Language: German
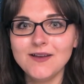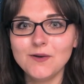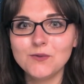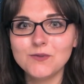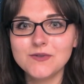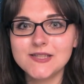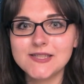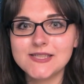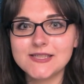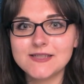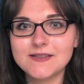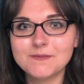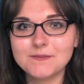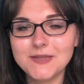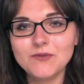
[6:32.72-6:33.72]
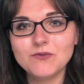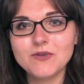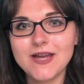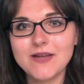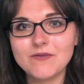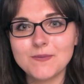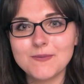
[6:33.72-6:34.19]
Und mich
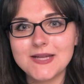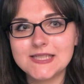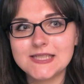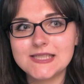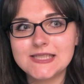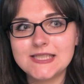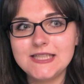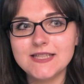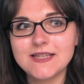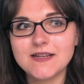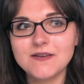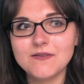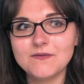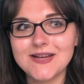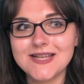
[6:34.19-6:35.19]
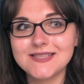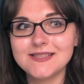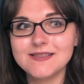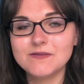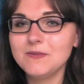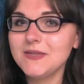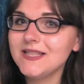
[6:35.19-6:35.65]
würde einfach mal interessieren, was
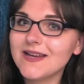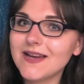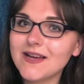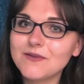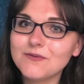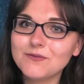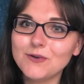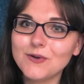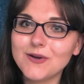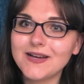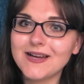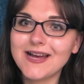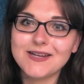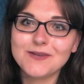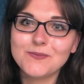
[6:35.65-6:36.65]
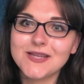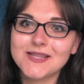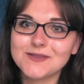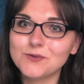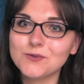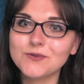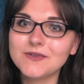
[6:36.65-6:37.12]
ist Mina für eine
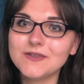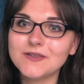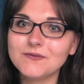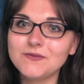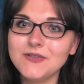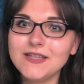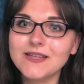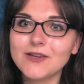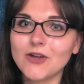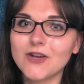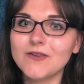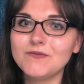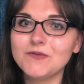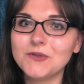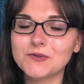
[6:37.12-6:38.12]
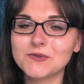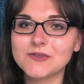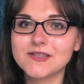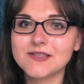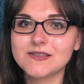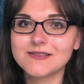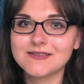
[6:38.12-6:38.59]
Person? Wie können wir
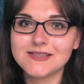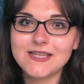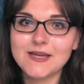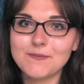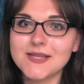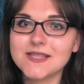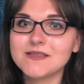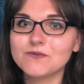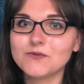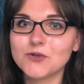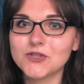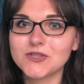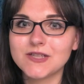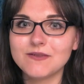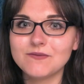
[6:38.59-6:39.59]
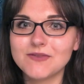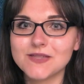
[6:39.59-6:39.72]
uns sie am besten vorstellen?